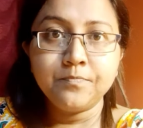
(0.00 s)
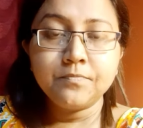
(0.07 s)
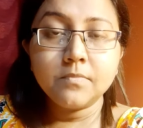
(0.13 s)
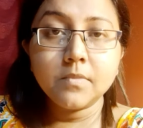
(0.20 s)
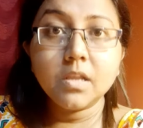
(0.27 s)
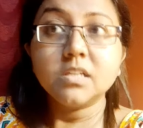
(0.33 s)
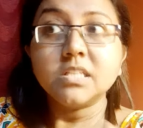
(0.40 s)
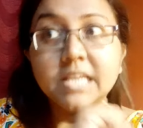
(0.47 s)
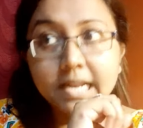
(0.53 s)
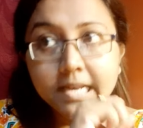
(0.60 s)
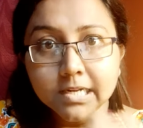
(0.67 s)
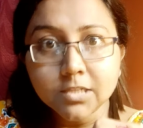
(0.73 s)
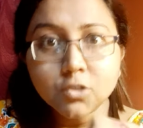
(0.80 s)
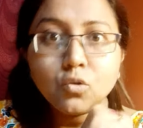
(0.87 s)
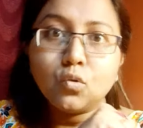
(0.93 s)
হুম
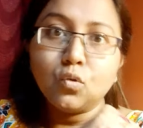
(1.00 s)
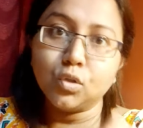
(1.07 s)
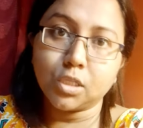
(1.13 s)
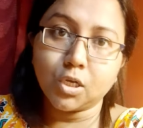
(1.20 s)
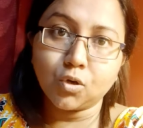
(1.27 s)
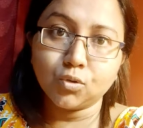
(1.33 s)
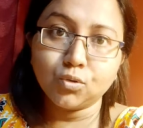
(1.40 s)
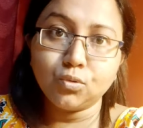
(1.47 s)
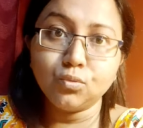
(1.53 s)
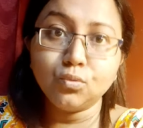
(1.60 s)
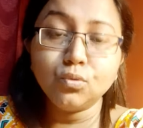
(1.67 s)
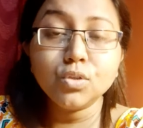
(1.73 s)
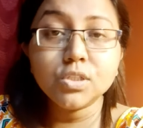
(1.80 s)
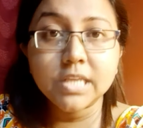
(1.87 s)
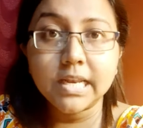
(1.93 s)
ছেলের যোগ্যতা কতটুকু
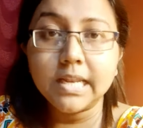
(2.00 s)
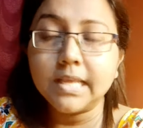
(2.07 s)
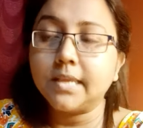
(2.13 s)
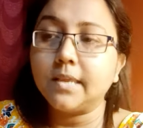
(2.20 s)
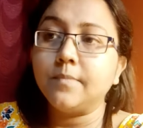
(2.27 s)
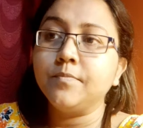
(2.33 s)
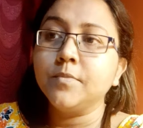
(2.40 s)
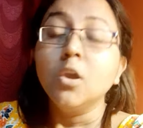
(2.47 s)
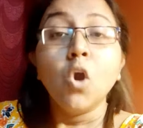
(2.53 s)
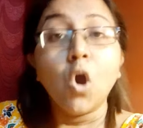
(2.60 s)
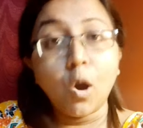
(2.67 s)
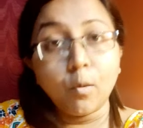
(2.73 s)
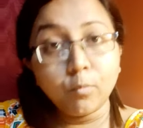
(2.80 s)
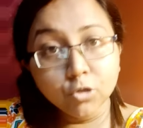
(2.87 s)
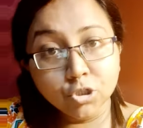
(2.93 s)
ছেলে কি
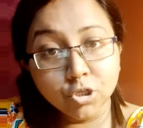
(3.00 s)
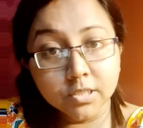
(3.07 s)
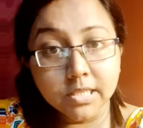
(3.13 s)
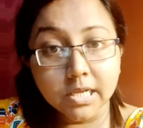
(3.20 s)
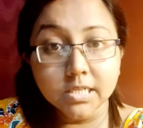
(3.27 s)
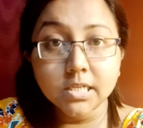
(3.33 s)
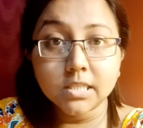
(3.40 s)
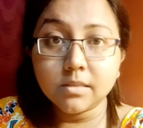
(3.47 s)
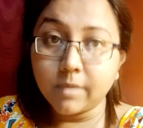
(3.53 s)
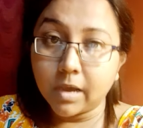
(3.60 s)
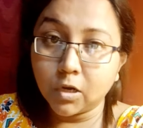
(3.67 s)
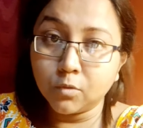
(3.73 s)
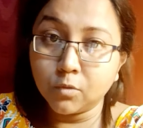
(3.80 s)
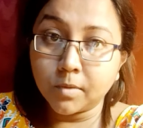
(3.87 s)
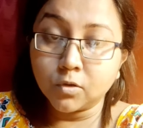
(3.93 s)
অবশ্যই তার সাথে
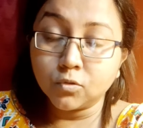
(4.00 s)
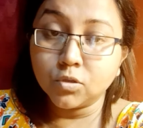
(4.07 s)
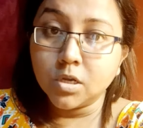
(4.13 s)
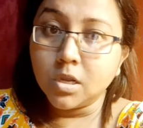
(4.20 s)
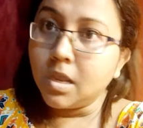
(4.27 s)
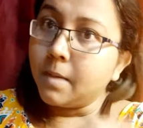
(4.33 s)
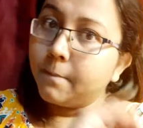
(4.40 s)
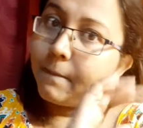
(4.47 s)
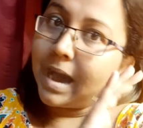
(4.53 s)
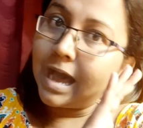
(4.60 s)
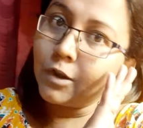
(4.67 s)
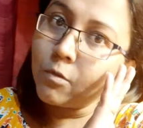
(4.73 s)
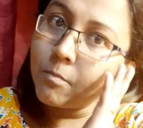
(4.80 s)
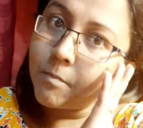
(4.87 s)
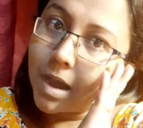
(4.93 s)
ভালো মানুষ
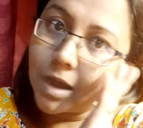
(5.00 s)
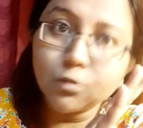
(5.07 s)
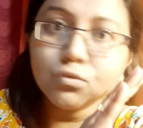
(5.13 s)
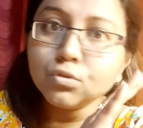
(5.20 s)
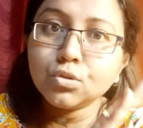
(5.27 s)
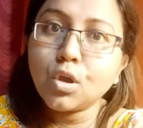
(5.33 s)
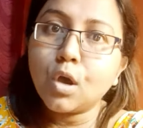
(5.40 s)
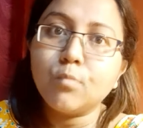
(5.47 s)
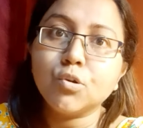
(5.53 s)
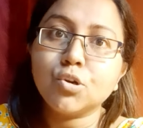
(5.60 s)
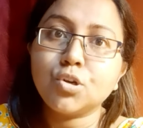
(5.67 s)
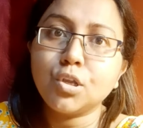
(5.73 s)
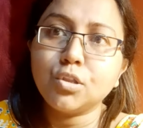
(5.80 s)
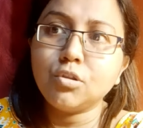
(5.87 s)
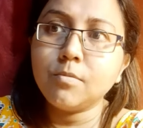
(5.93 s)
ভালো মানুষ তো
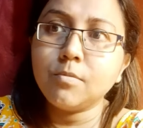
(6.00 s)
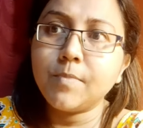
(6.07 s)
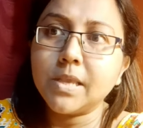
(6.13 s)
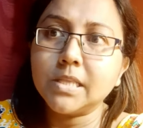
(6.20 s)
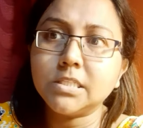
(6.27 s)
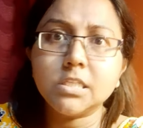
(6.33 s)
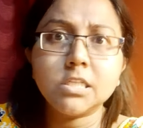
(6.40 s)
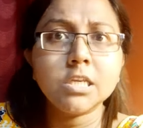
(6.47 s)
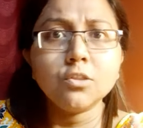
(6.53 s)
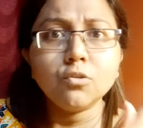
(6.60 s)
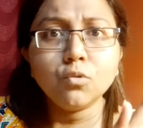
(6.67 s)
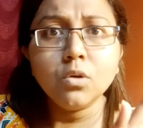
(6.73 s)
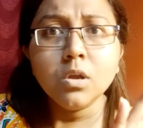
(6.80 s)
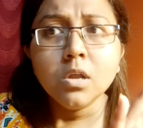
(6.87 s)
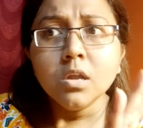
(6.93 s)
অবশ্যই তুই পেয়েছিস কিন্তু
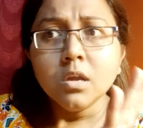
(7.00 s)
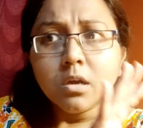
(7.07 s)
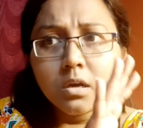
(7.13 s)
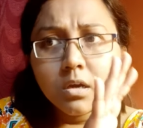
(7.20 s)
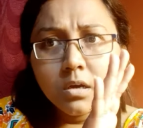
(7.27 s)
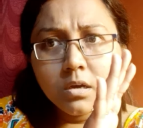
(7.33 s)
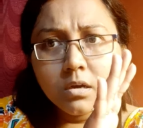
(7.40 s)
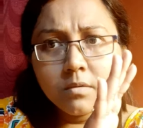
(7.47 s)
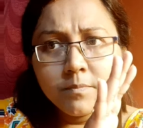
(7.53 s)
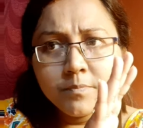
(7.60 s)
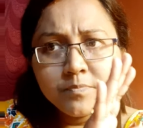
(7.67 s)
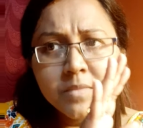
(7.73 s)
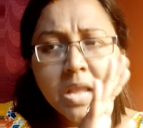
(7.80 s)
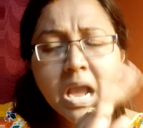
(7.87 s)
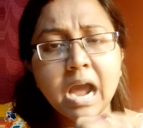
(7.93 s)

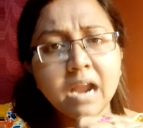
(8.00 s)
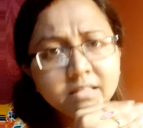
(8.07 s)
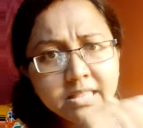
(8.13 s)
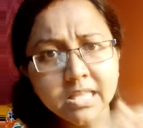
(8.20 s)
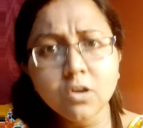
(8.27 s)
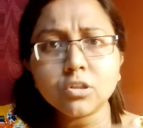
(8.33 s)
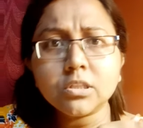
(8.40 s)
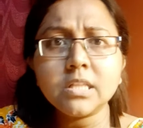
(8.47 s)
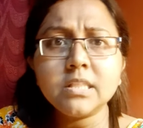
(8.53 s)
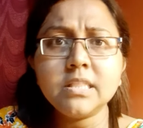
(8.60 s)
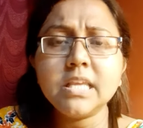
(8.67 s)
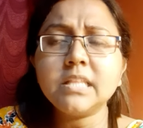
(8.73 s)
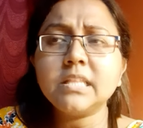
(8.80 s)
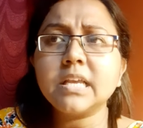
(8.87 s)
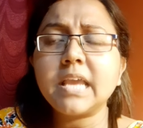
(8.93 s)
আর্থিকতার
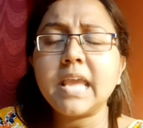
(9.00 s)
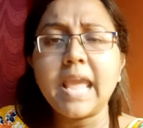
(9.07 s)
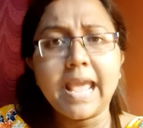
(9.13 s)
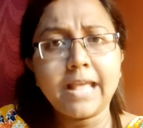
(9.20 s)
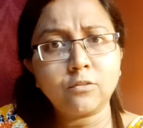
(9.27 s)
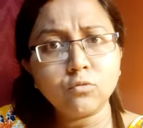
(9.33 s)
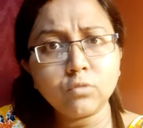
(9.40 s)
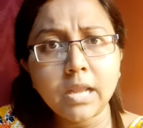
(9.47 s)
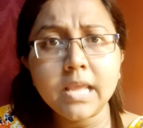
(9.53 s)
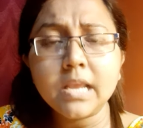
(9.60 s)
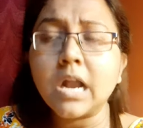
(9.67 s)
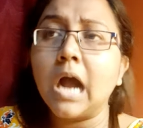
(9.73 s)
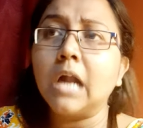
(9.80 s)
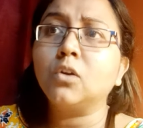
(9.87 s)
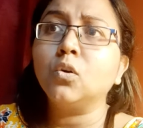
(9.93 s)
দিক থেকে এতটাই
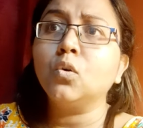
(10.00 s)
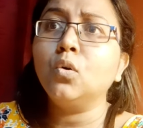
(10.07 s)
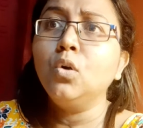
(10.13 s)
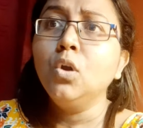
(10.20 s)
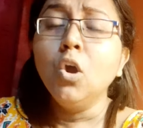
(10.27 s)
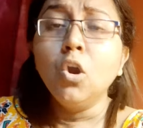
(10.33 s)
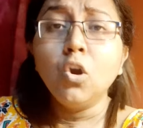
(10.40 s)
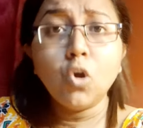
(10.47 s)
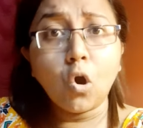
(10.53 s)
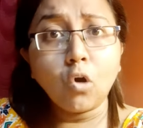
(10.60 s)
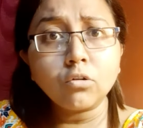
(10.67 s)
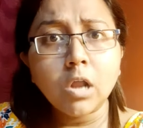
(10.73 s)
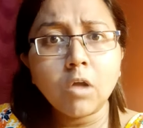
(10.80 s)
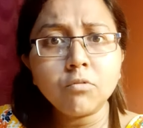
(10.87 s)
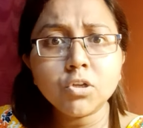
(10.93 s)
খাটো
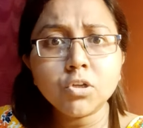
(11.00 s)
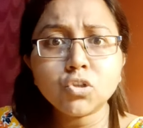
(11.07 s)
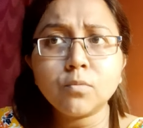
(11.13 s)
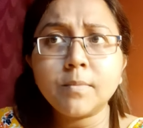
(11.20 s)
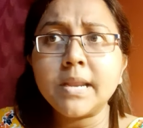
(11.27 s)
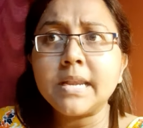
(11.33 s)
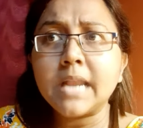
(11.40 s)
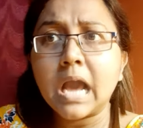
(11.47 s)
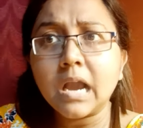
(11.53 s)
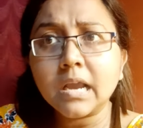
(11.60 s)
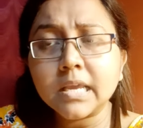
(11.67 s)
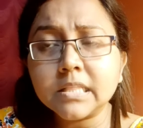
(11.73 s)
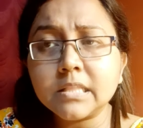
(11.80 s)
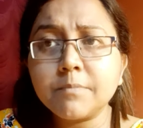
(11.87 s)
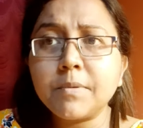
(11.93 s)
লকডাউনের সময় না
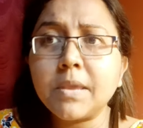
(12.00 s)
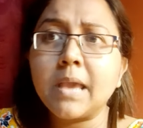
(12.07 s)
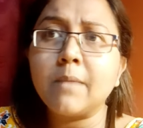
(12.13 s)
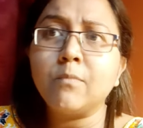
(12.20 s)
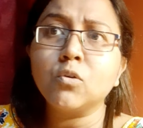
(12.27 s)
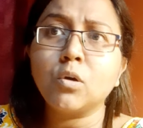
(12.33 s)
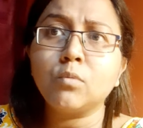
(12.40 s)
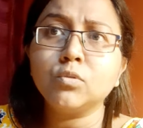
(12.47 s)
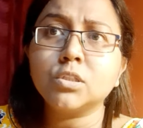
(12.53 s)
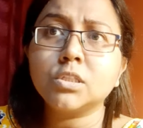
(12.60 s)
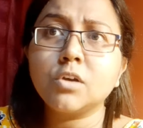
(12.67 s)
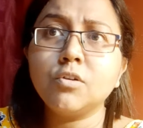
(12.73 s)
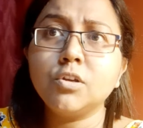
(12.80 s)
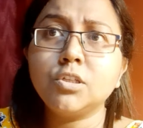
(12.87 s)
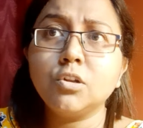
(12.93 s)
খেতে পেয়ে এমন অবস্থা
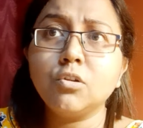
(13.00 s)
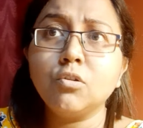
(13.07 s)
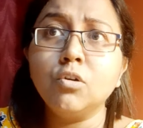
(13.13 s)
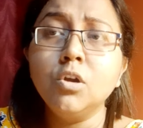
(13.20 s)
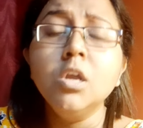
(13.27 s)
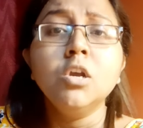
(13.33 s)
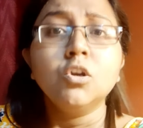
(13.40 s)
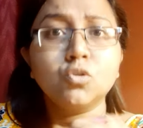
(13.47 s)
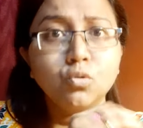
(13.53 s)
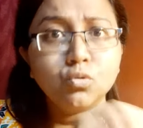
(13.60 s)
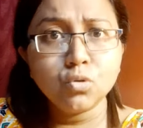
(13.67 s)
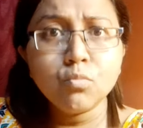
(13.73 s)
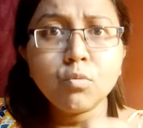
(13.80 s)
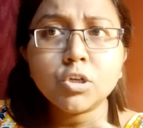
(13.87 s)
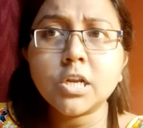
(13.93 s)
হয়েছিল
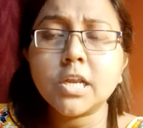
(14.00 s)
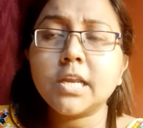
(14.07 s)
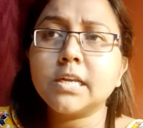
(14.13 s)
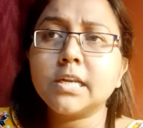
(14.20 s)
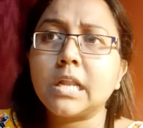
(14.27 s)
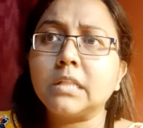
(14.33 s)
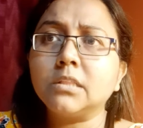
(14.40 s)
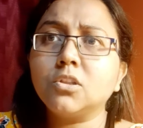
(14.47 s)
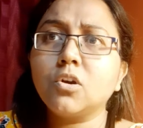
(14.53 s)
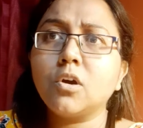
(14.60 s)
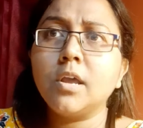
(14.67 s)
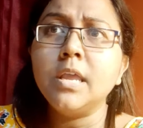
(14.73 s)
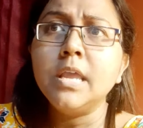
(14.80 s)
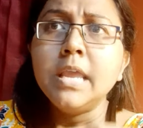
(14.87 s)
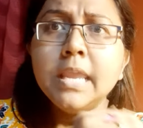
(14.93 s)
শ্বশুরমশাইকে টানতে
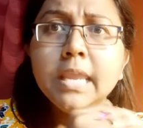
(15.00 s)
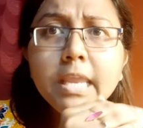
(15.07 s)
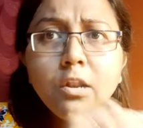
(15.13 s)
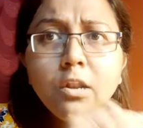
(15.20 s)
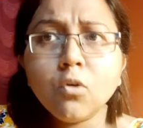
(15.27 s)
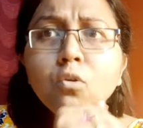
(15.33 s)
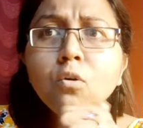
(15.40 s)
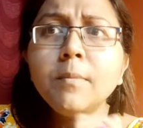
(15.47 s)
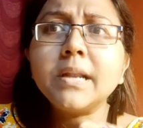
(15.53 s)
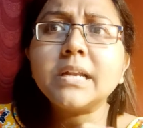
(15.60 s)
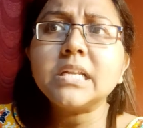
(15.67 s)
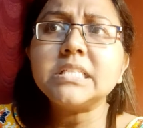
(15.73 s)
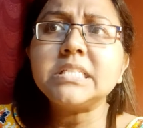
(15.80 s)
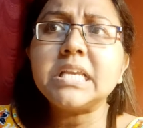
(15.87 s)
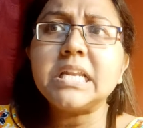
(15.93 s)
হয় এরকম
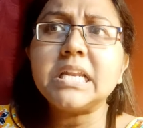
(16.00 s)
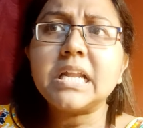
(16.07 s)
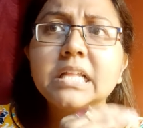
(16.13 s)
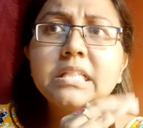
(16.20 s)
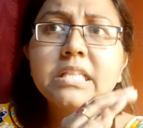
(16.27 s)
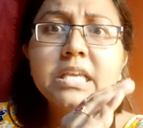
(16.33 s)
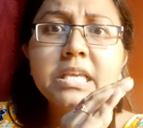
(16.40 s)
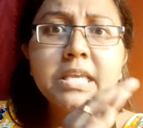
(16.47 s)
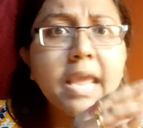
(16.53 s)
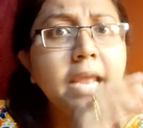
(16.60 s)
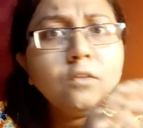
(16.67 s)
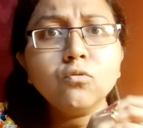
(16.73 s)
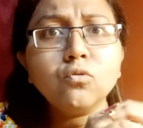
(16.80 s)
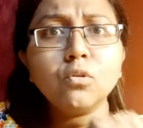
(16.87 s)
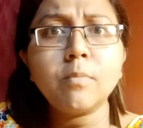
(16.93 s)
একটা ছেলের হাতে কেন তোর